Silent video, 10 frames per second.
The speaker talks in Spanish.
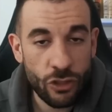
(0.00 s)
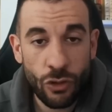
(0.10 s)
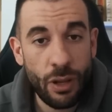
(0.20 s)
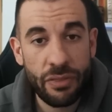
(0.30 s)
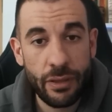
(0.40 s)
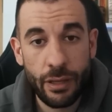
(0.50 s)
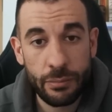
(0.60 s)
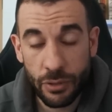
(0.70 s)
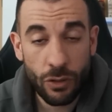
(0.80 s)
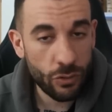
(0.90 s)
No lo hacían,
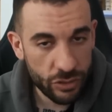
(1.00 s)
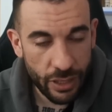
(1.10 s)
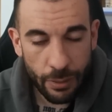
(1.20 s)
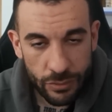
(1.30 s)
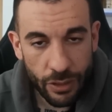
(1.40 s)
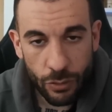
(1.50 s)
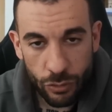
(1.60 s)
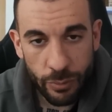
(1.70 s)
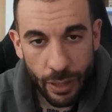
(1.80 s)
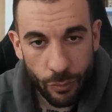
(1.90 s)
porque lo consideraban una
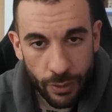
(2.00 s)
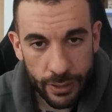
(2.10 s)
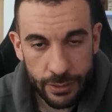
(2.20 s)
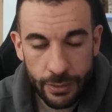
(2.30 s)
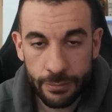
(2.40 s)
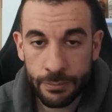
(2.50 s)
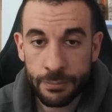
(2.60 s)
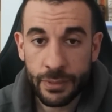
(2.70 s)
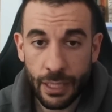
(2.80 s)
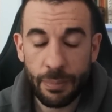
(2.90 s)
dicotomía burguesa.
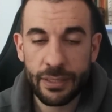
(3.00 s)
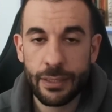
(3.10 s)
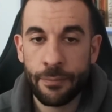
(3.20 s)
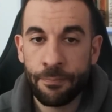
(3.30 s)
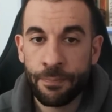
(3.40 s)
¿Qué pasa?